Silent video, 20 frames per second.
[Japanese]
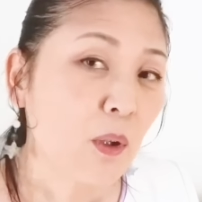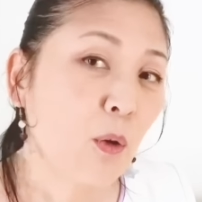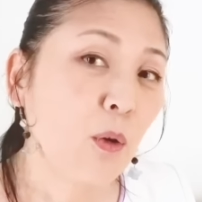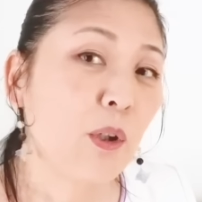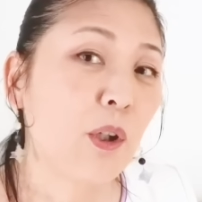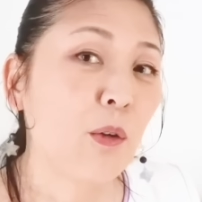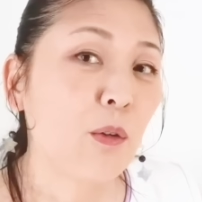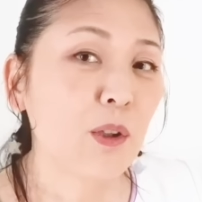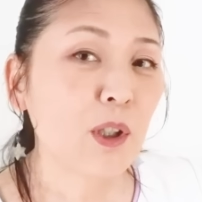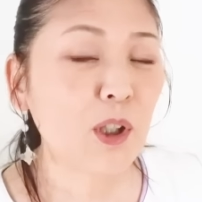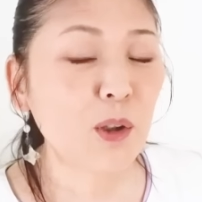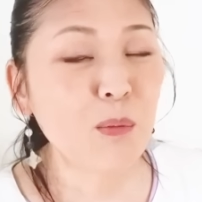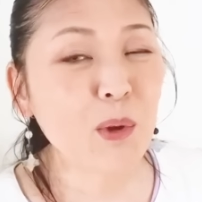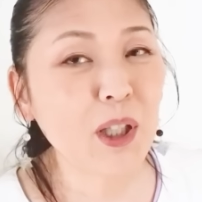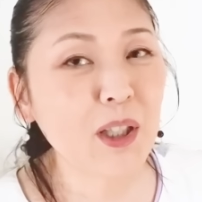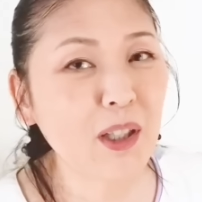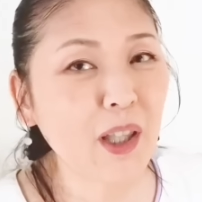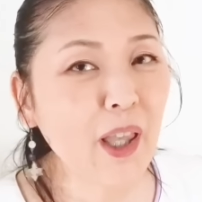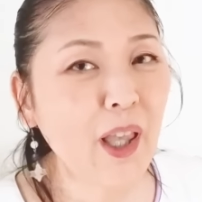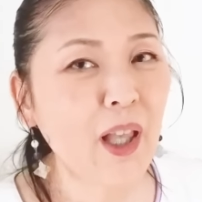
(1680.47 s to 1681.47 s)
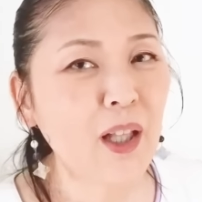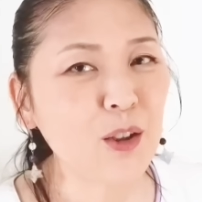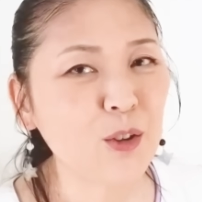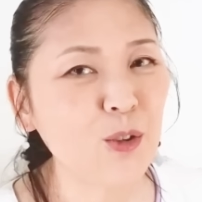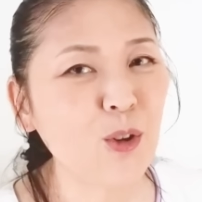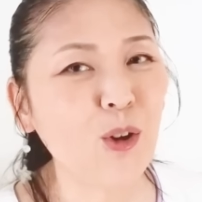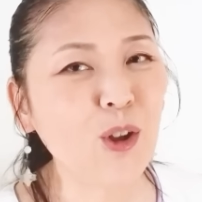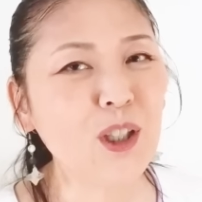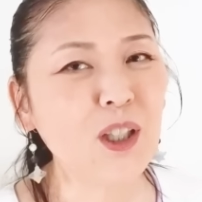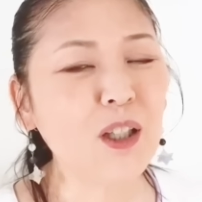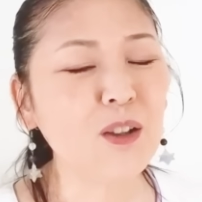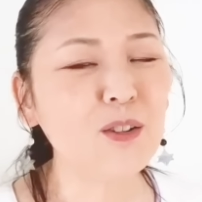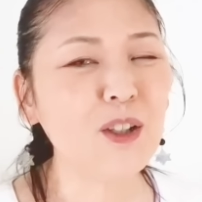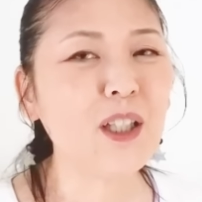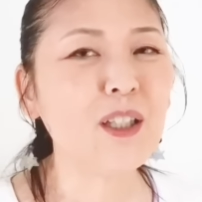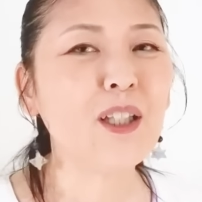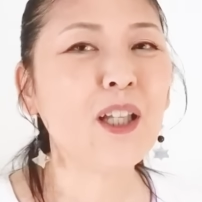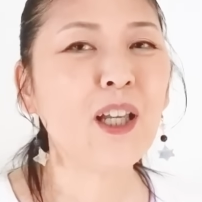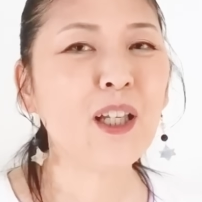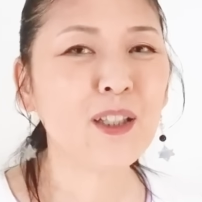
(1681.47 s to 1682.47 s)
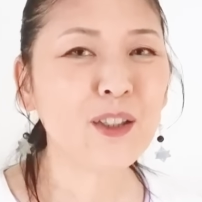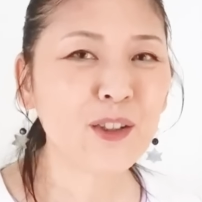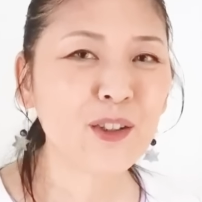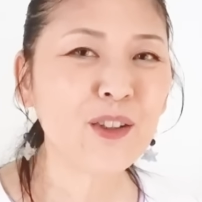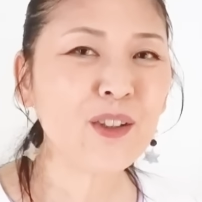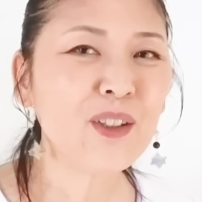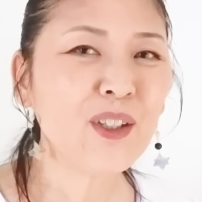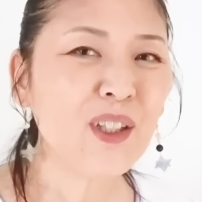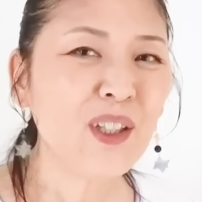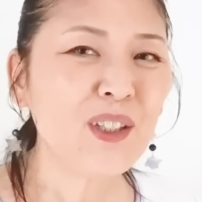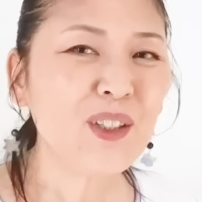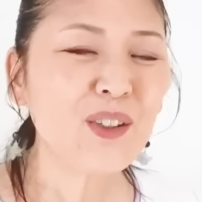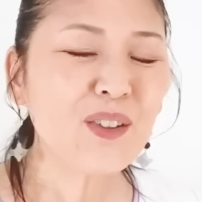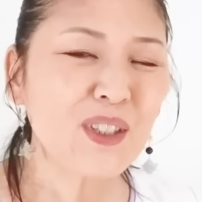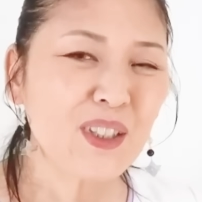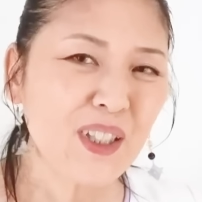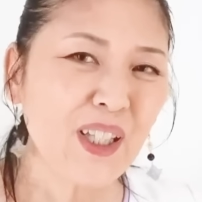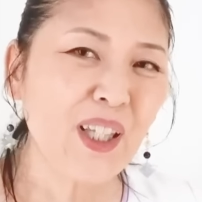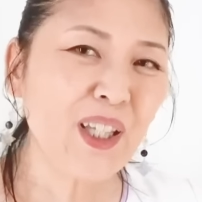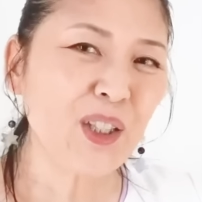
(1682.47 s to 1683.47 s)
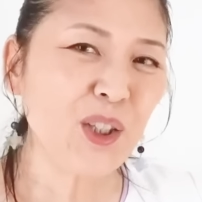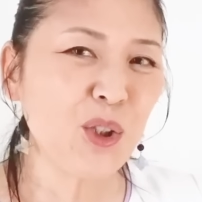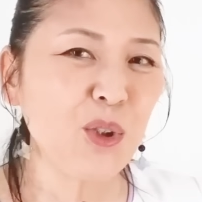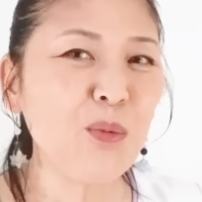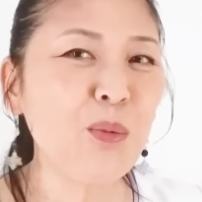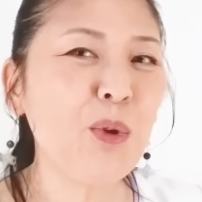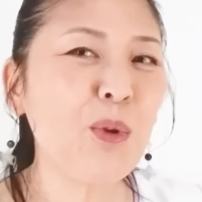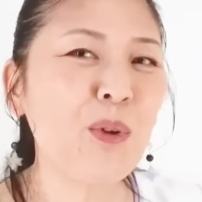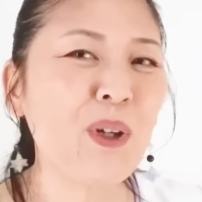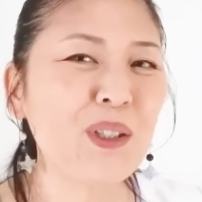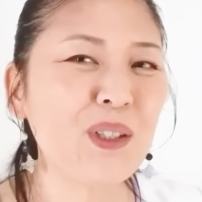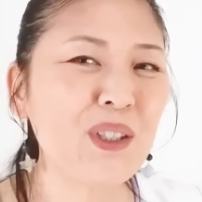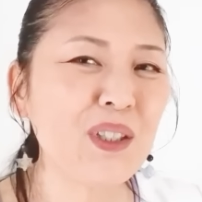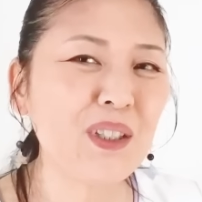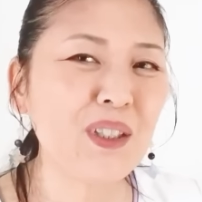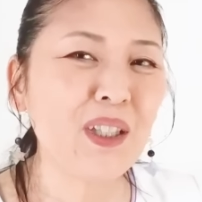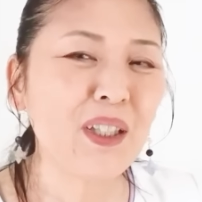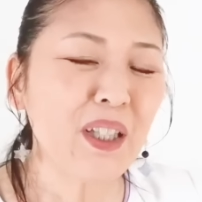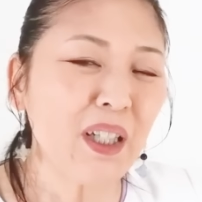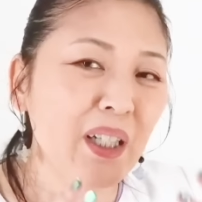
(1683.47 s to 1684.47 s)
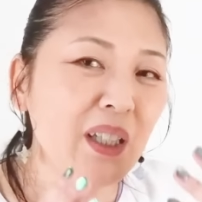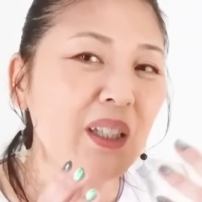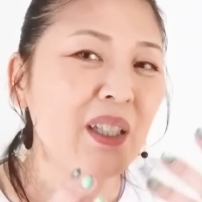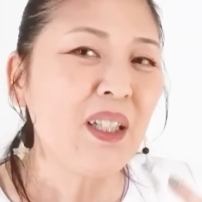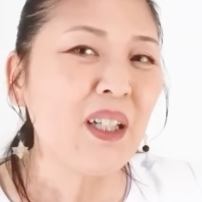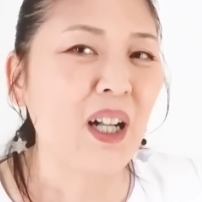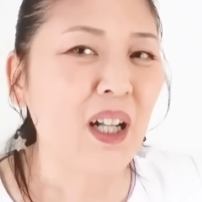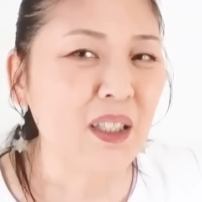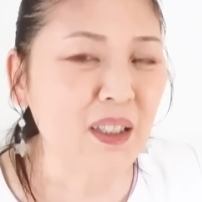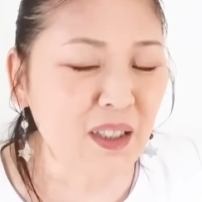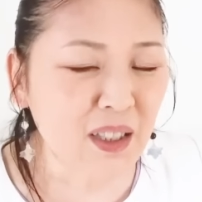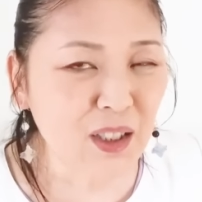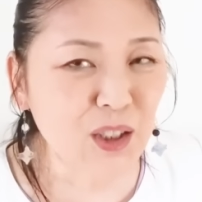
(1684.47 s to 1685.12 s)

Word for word: これを決めて動いてくれている。そして寿命が尽きたら排